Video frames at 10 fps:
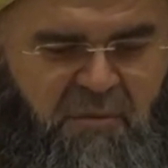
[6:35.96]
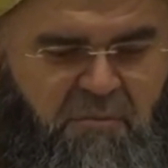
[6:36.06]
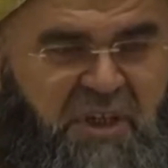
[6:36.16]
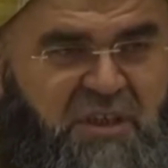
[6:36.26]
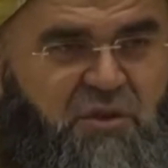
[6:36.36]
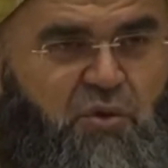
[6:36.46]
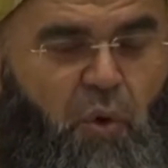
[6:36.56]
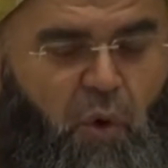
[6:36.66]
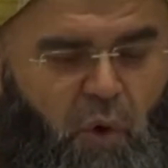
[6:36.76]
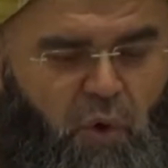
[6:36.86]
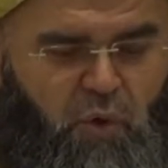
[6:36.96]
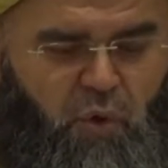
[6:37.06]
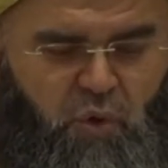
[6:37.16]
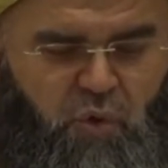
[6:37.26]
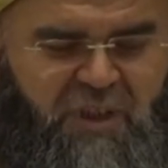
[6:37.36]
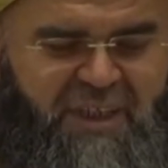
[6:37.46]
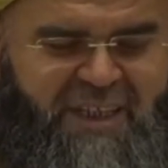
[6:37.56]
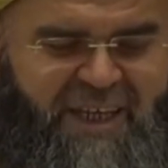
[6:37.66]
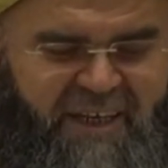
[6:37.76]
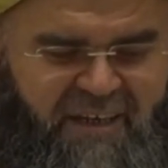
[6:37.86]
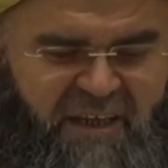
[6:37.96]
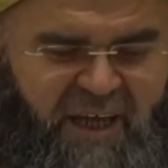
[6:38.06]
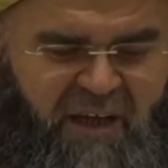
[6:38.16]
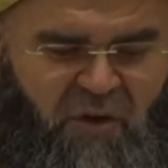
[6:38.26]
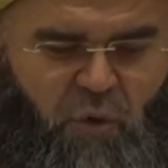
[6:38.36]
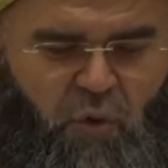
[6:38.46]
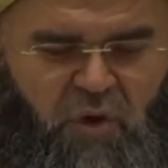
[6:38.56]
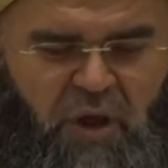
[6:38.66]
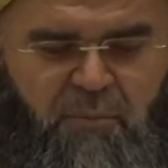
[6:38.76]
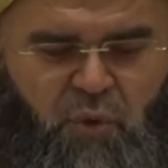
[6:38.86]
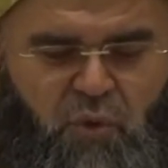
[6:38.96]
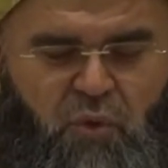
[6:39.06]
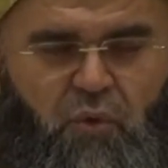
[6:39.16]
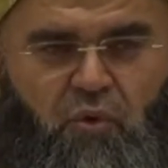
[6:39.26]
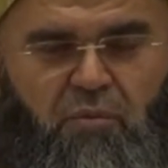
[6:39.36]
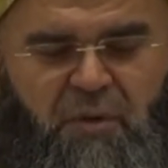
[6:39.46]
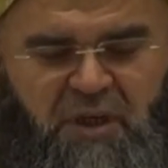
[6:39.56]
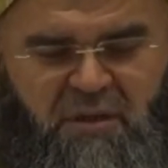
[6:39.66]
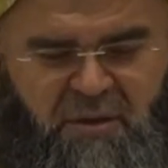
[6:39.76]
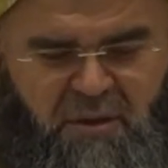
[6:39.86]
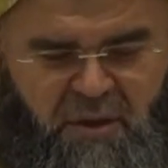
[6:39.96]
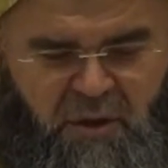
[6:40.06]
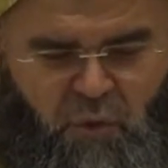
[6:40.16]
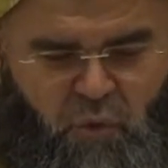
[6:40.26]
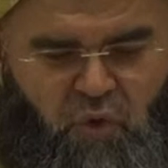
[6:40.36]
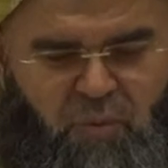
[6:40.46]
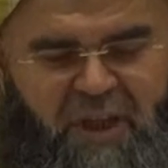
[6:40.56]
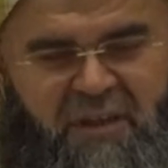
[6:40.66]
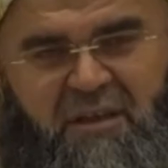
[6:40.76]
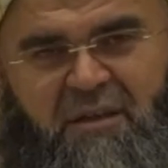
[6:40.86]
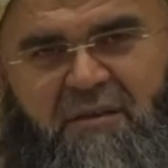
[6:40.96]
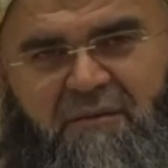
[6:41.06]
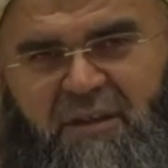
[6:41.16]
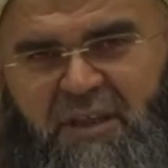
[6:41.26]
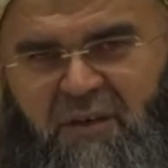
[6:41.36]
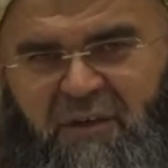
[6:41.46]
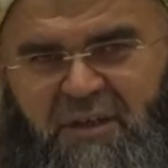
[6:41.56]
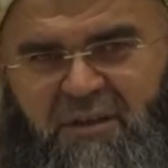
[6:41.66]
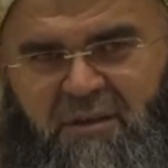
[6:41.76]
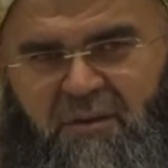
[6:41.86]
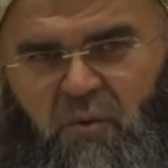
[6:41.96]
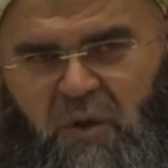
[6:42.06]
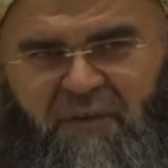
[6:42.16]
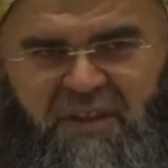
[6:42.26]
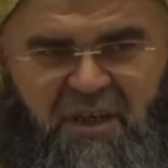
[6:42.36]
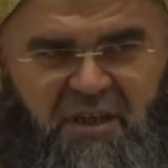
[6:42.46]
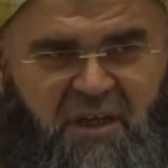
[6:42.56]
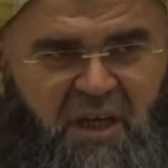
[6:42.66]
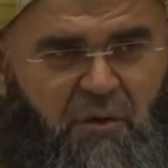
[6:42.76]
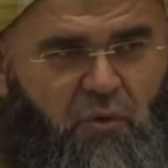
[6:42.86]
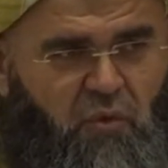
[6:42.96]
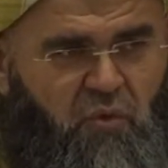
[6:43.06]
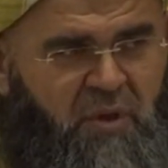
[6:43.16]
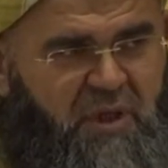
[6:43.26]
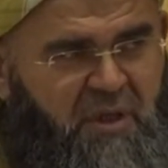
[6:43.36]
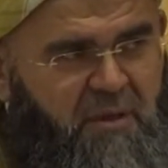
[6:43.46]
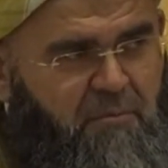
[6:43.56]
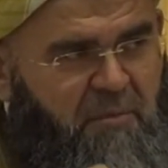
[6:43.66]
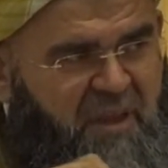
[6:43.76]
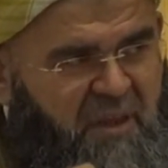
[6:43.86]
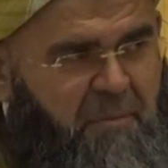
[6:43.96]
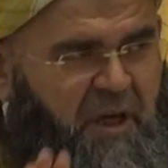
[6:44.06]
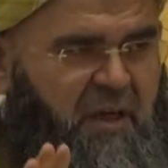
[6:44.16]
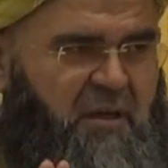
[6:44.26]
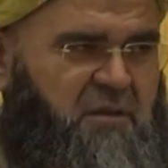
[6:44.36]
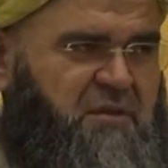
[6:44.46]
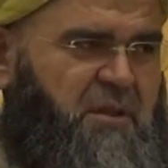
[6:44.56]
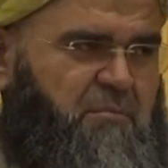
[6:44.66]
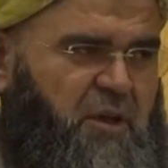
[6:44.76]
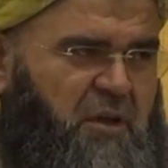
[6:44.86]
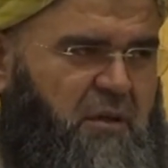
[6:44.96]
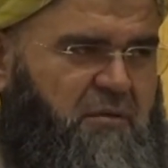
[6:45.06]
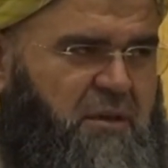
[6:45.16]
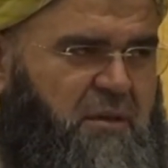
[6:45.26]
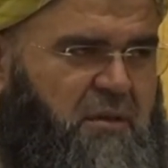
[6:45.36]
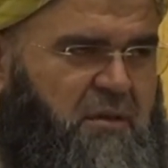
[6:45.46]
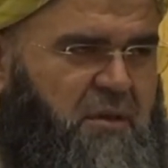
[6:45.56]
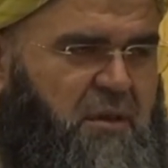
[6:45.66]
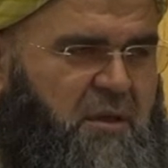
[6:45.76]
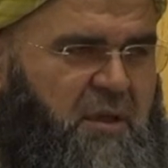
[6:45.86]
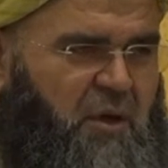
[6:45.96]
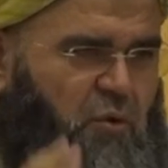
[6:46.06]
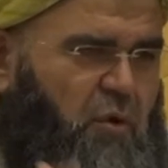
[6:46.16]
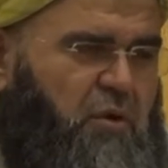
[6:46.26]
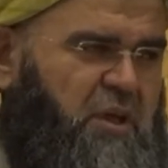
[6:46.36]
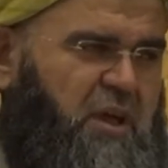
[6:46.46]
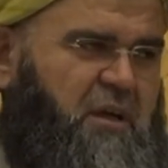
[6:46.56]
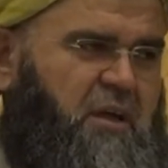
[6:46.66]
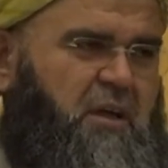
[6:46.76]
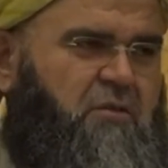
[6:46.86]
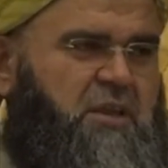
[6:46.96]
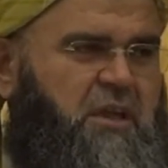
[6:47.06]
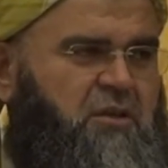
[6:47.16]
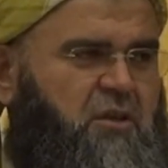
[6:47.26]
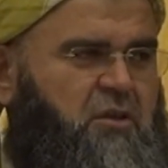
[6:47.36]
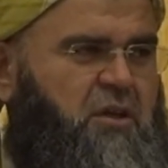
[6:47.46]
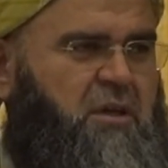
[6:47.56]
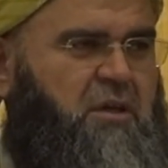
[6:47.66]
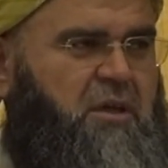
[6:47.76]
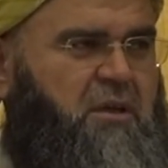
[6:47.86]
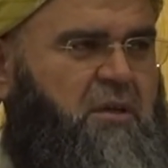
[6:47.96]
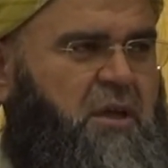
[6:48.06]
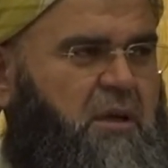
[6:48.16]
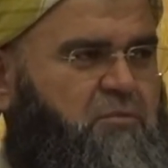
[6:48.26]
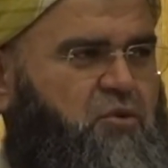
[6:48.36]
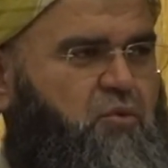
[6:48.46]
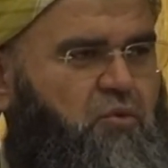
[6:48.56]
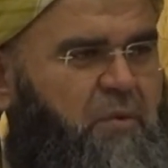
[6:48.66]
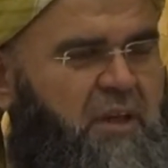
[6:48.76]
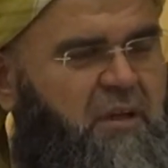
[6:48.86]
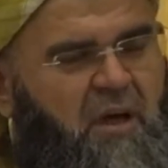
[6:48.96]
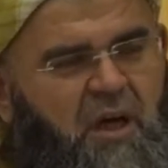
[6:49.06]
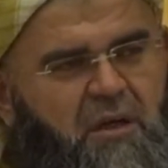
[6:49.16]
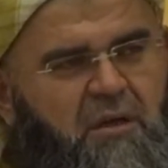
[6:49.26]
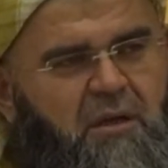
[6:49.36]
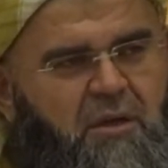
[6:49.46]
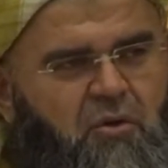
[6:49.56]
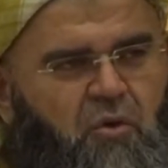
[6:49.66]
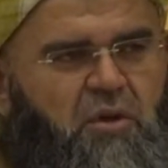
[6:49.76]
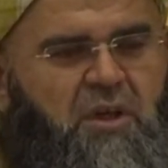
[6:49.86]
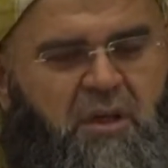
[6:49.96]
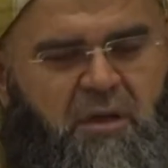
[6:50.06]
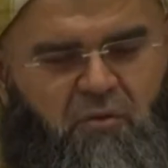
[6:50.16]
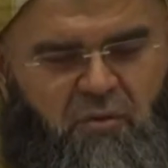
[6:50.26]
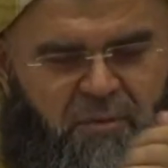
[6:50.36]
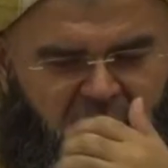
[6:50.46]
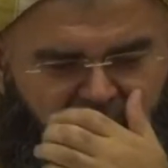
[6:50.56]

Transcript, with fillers: Biz oğlunun yerine ona büyük bir kurbanlık fidye verdi. وَفَدَيْنَاهُ بِذِبْحِ نَظِيمٍ diye Allah'a yani oğlunun yerine Allahu Teala diyor ki ne yap şu kurbanını al onun yerine kurban